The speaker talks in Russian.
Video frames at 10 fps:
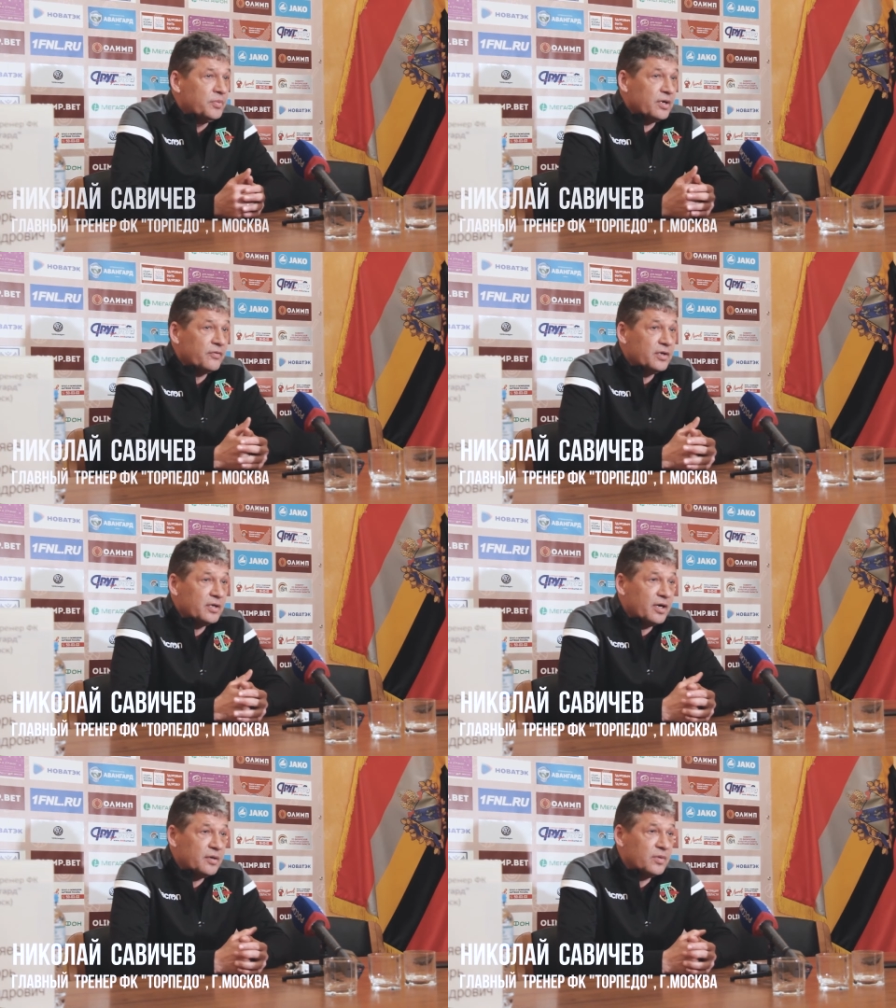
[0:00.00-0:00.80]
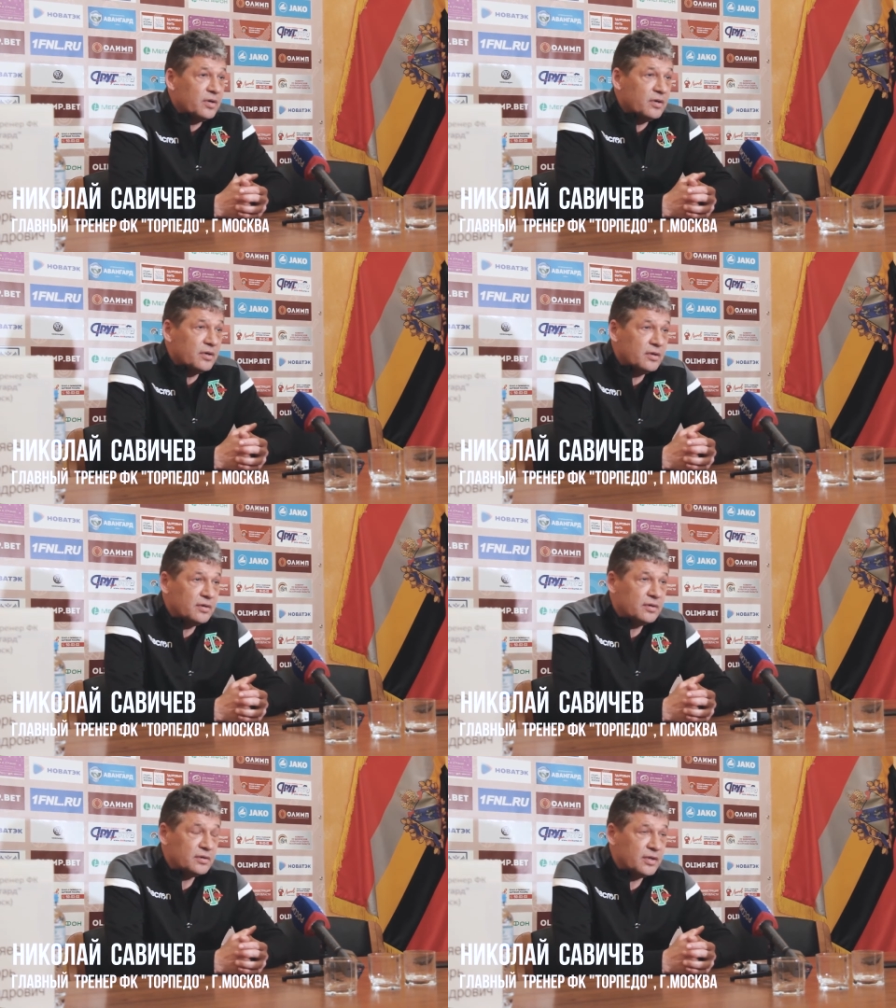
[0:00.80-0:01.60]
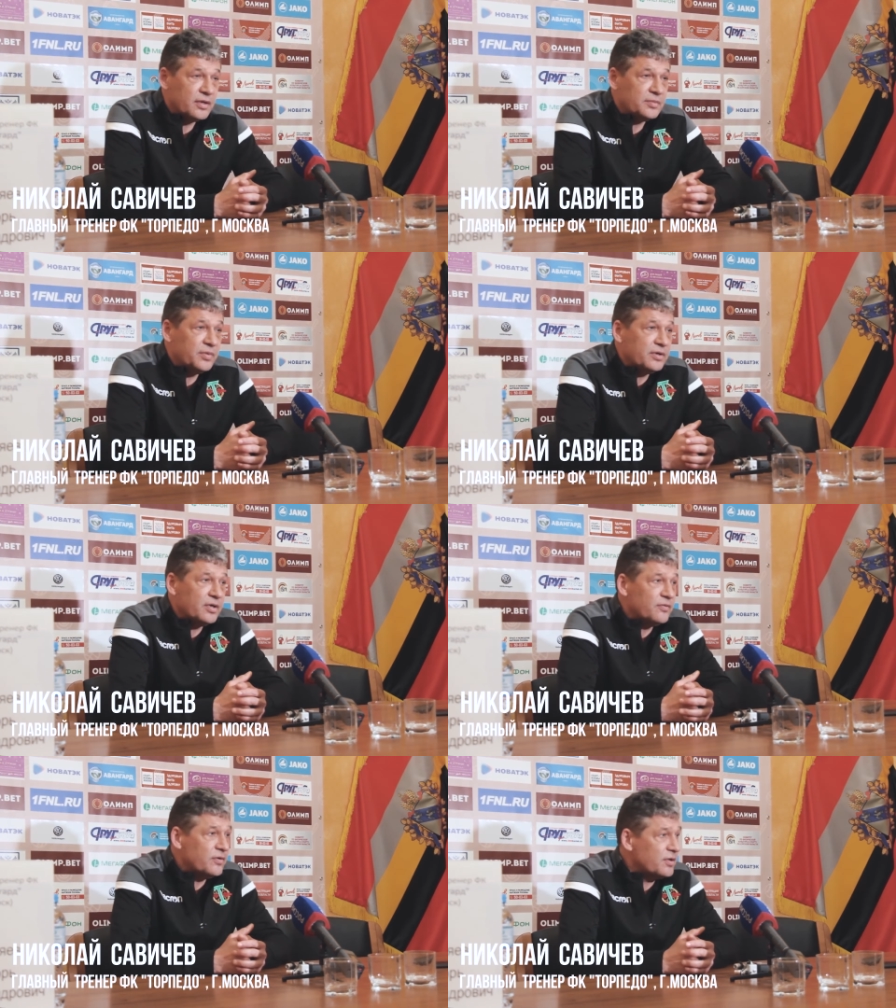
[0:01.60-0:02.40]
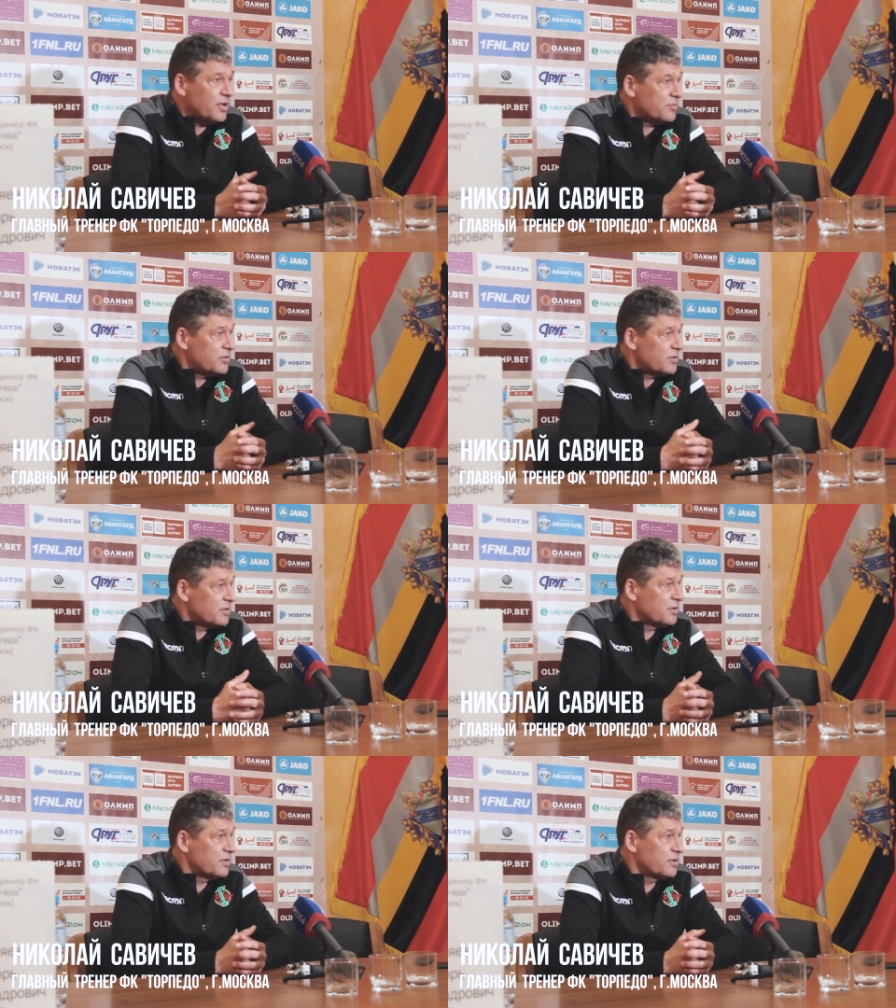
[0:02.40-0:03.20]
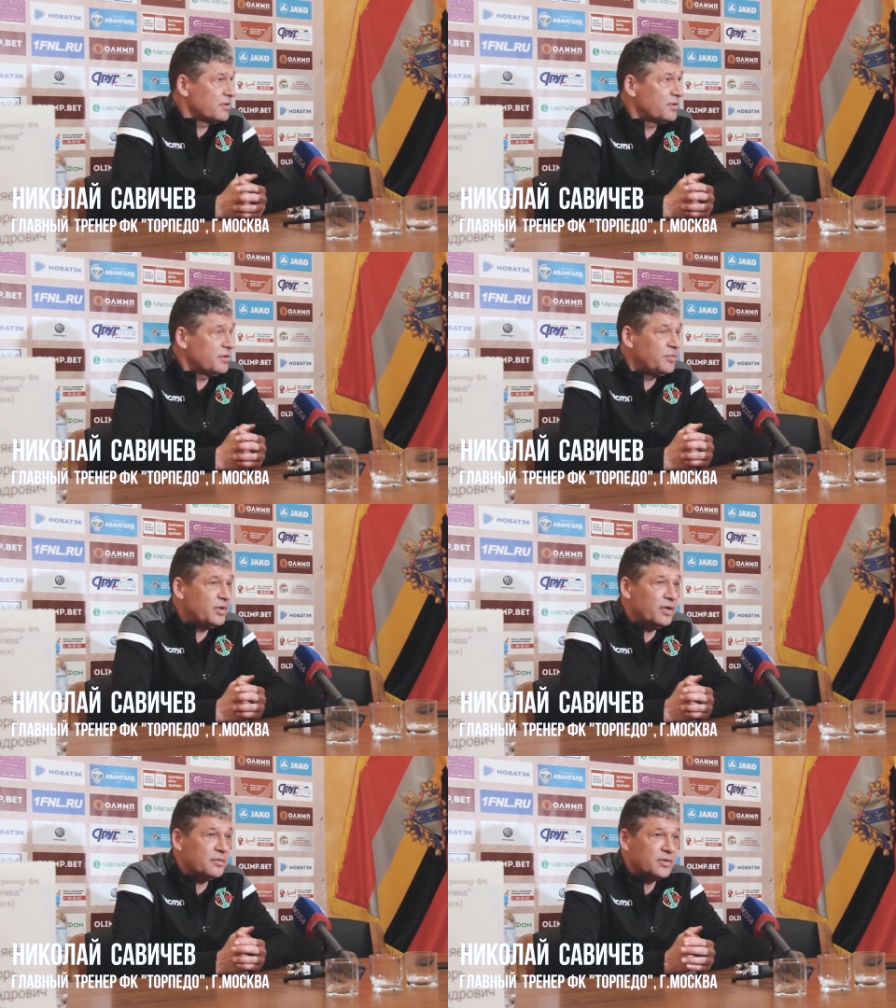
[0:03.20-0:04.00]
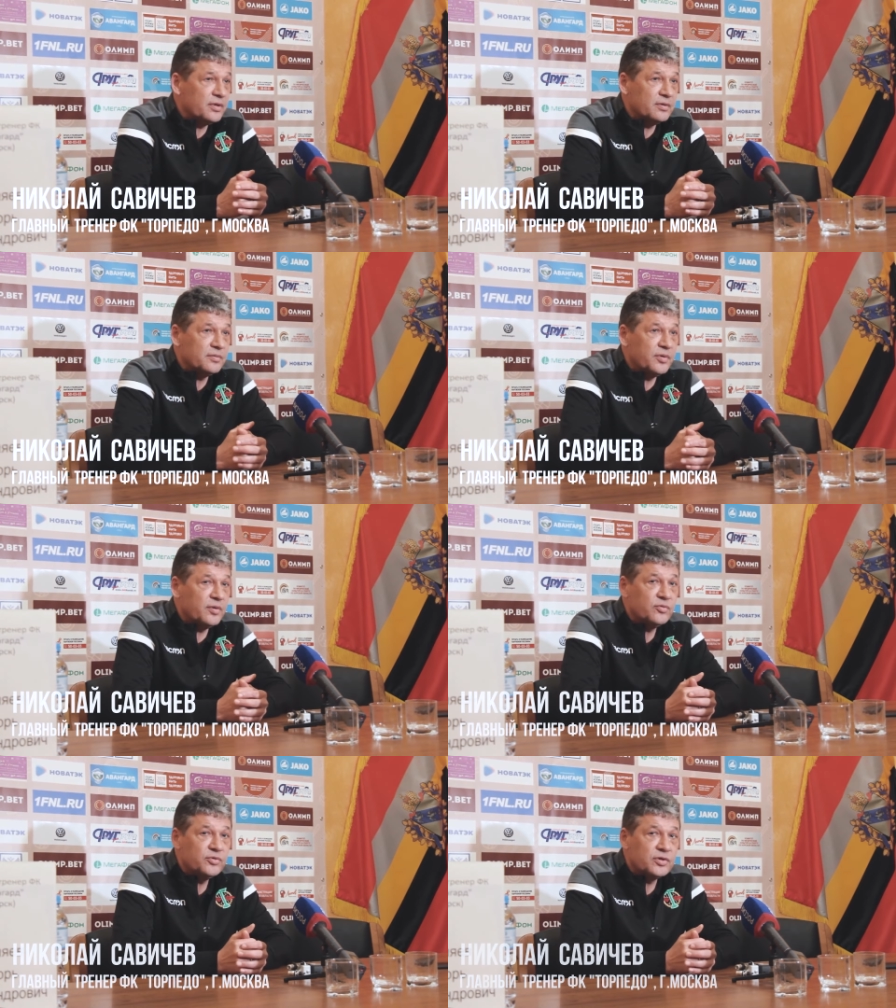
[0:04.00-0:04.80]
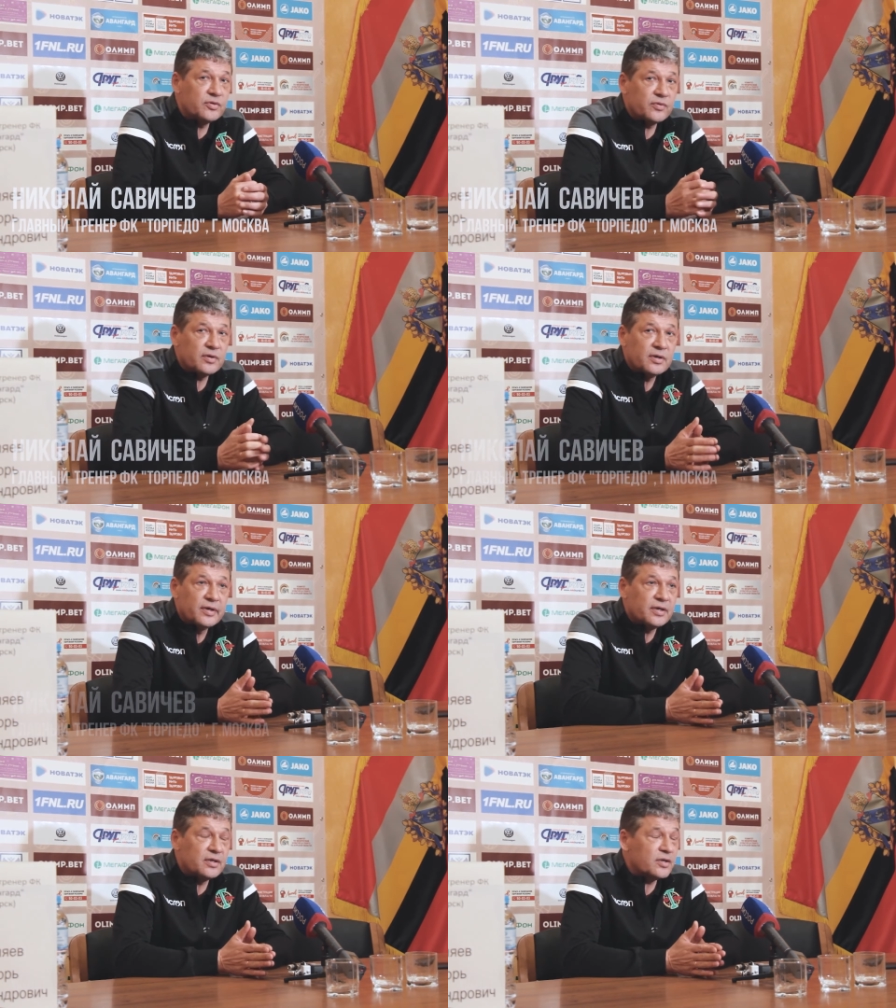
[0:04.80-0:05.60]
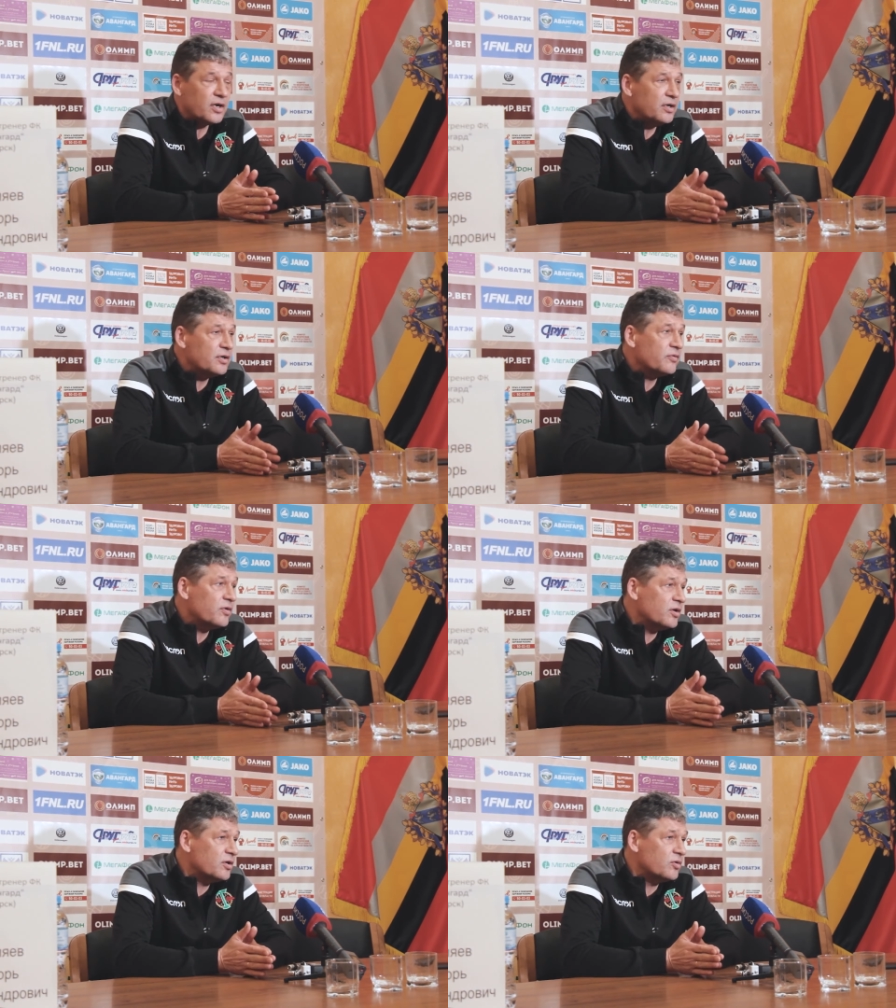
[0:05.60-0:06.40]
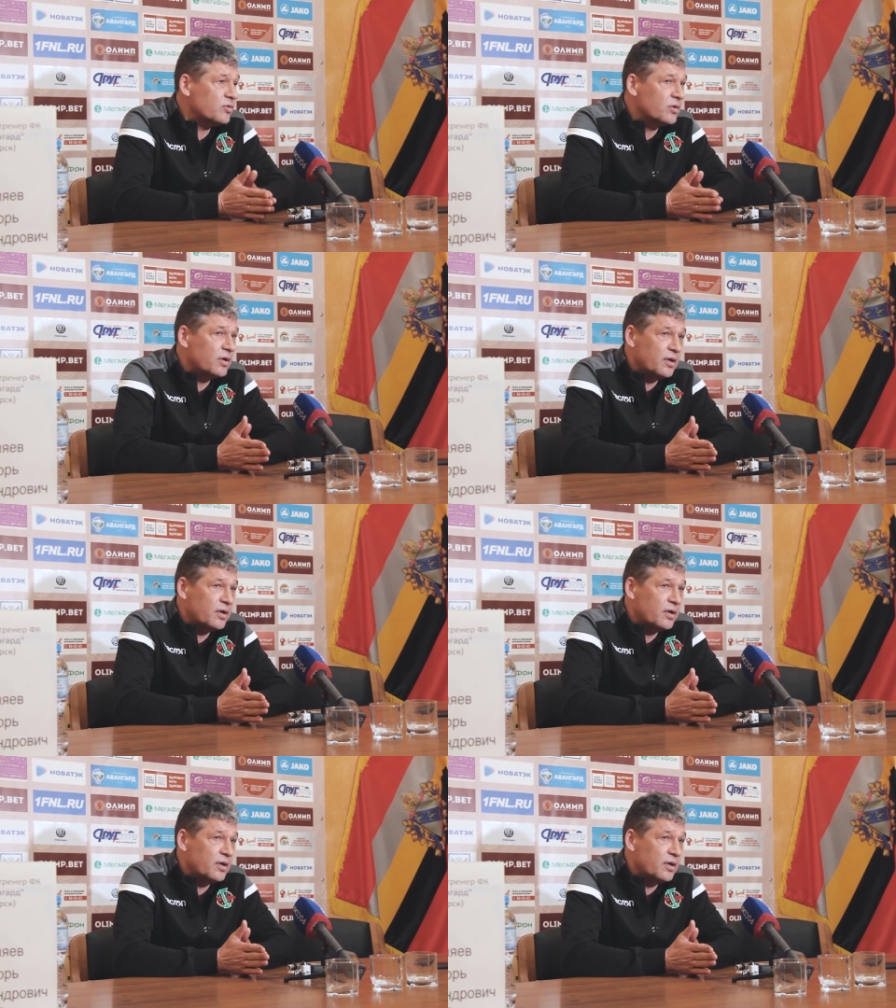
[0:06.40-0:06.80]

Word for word: Первый тайм, если разбить на два тайма, имели мы преимущество, контролировали игру.